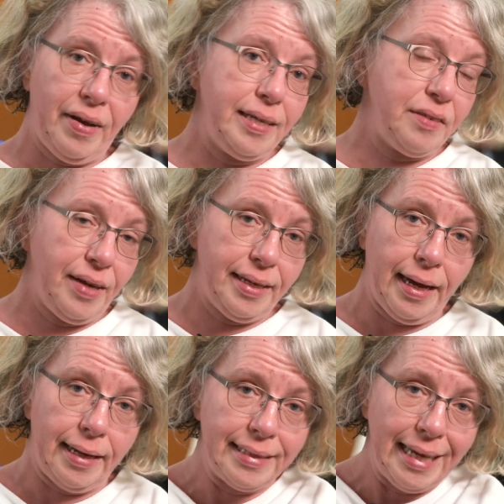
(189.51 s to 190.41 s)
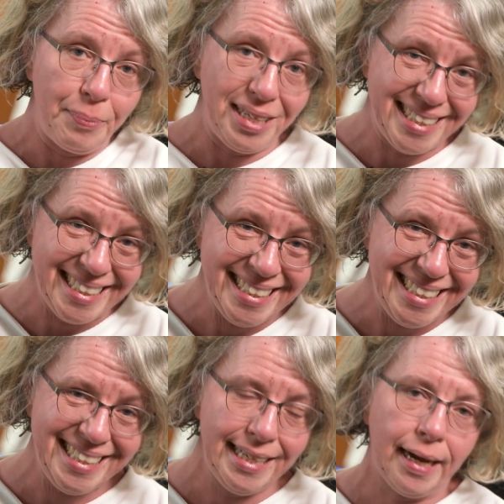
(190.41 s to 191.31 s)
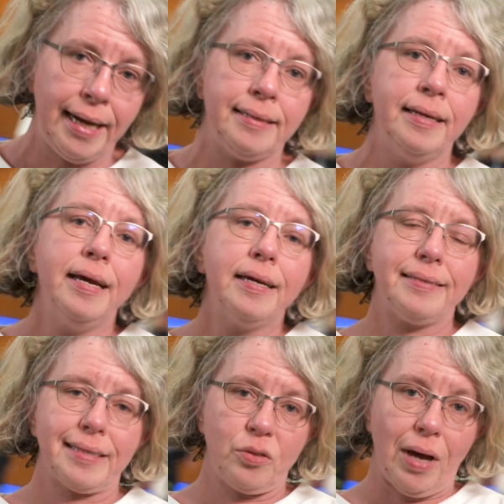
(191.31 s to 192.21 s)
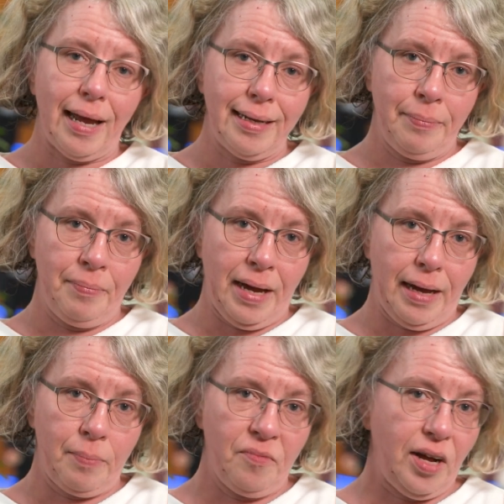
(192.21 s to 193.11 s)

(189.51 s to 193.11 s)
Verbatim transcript: weil ich werde ja angeblich nie ein Sexualleben haben,